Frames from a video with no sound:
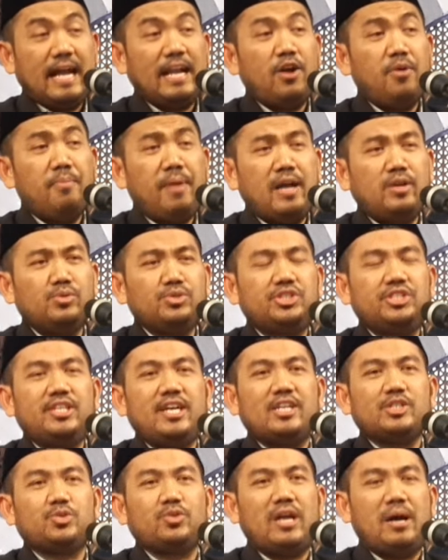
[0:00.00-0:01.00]
Kalau
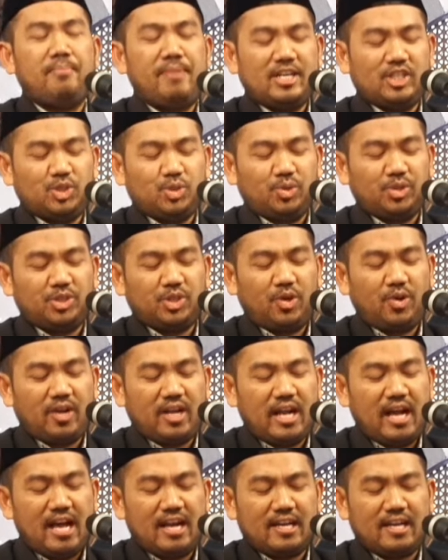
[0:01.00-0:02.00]
manusia sudah masuk
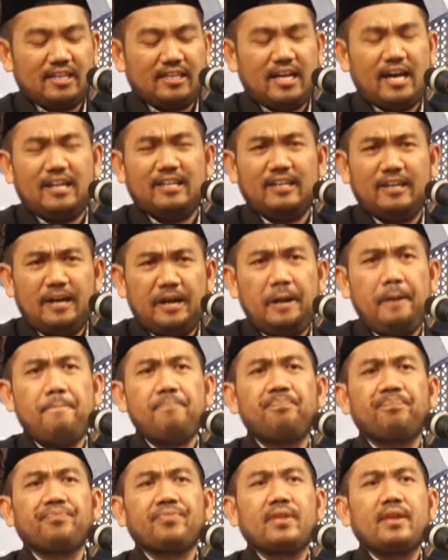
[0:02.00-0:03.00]
sorga kata
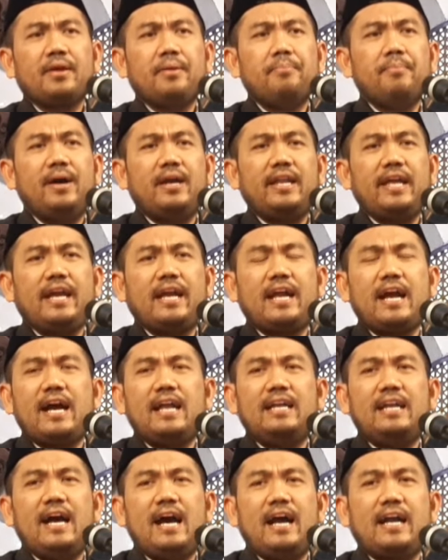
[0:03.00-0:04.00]
Allah,
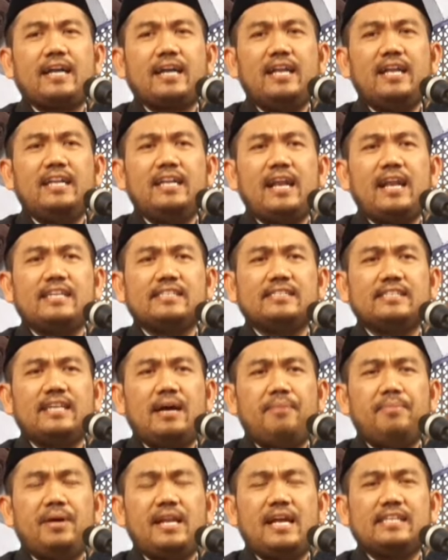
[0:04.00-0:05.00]
mereka tidak akan
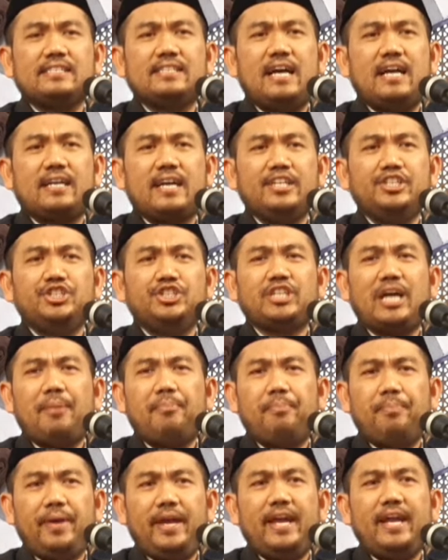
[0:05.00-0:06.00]
dirasa merasakan
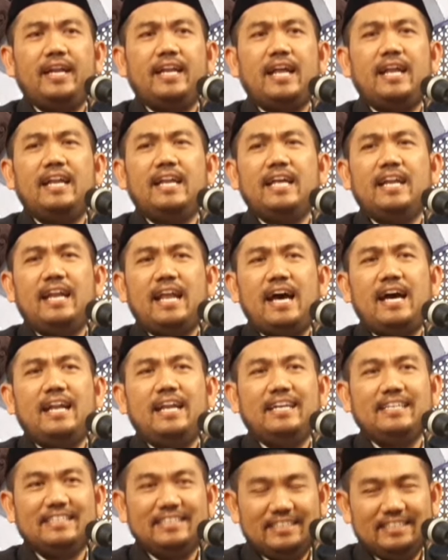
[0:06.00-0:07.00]
capek dan lelah
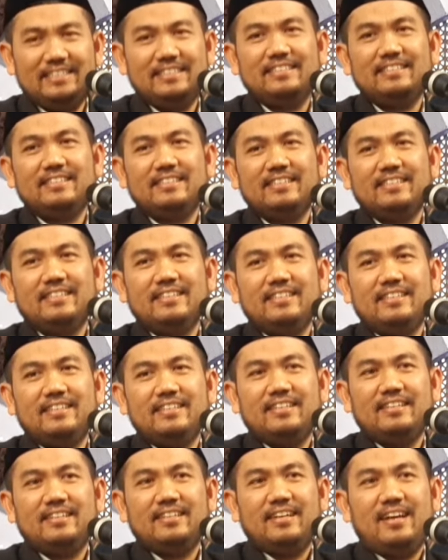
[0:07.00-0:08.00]
lagi.
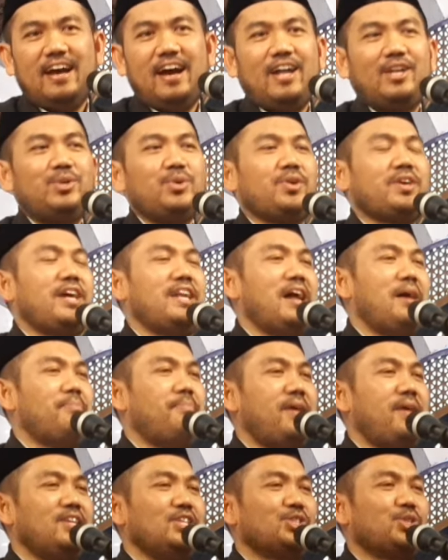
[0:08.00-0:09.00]
Itu ah,
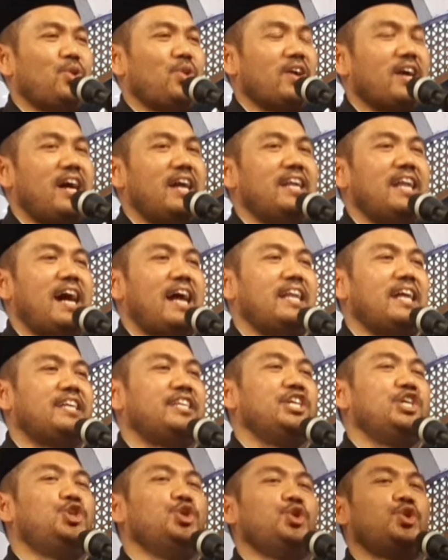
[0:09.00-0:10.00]
kenapa di sorga tidak ada
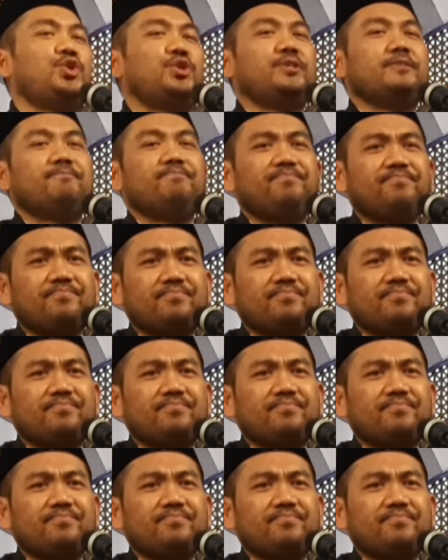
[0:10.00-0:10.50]
tidur.